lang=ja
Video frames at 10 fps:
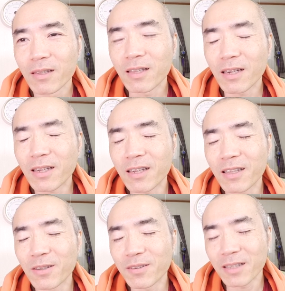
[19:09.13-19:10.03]
だ
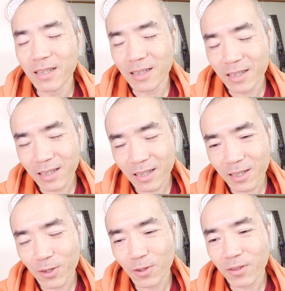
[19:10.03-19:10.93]
けど
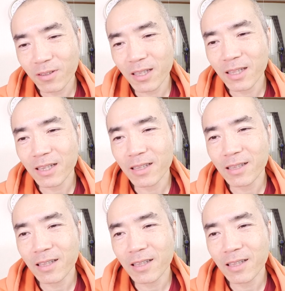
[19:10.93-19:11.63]
なこの値段